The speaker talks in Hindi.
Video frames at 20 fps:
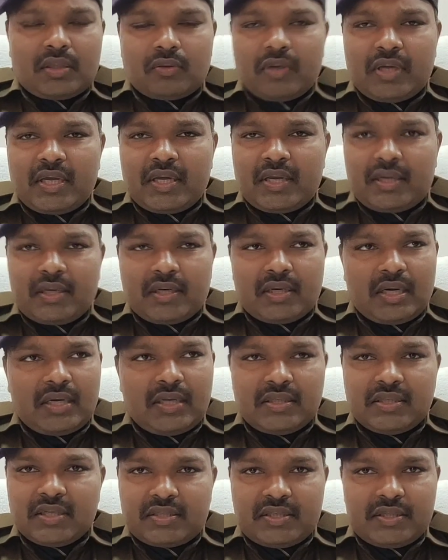एक तो है कि
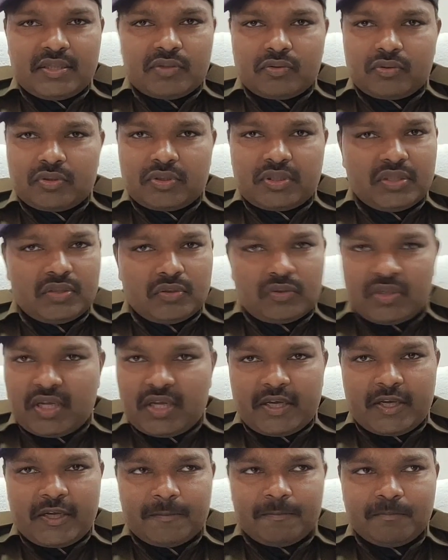इनका डीजे सीज, सीज हो
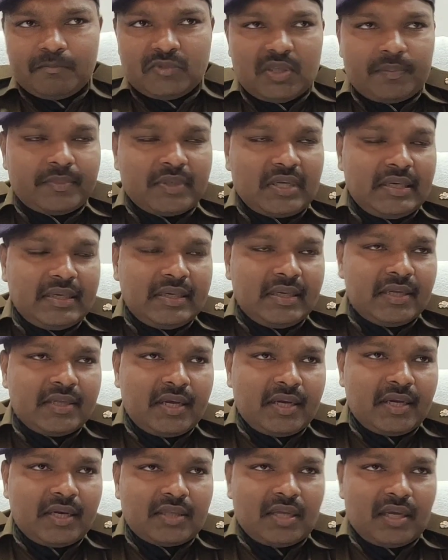जाएगा जब्त कर
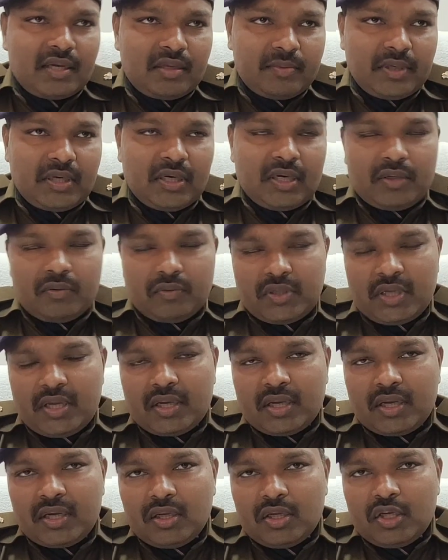लिया जाएगा थाने में खड़े हो
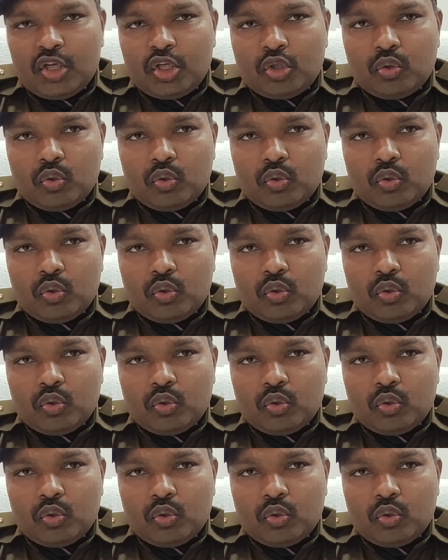जाएगा